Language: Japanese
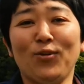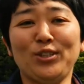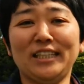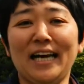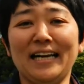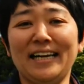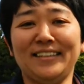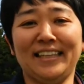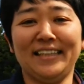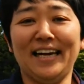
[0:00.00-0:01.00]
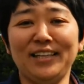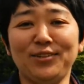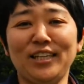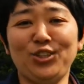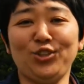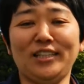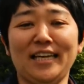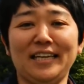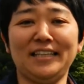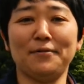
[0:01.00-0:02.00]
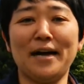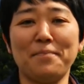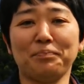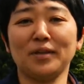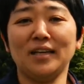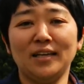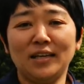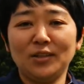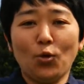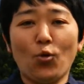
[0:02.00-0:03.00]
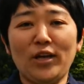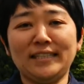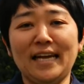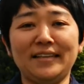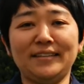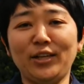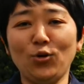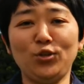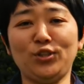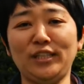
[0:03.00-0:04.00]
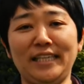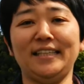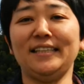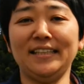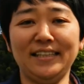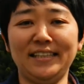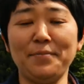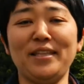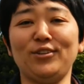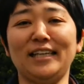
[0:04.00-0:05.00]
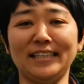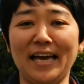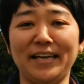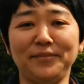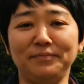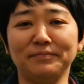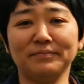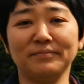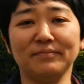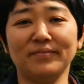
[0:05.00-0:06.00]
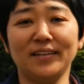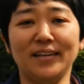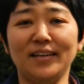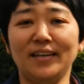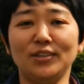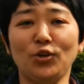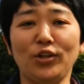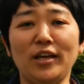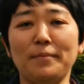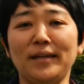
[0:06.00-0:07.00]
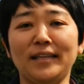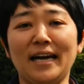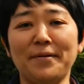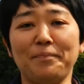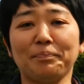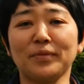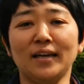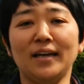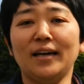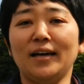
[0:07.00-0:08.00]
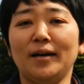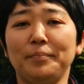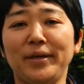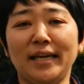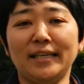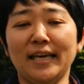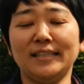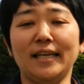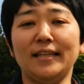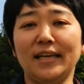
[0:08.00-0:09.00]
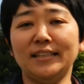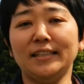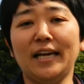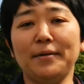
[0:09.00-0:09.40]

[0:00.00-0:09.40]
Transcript: お時間がある方リフレッシュしたい方は床屋さん美容室に行ってみてくださいそれではまた宮城県仙台市に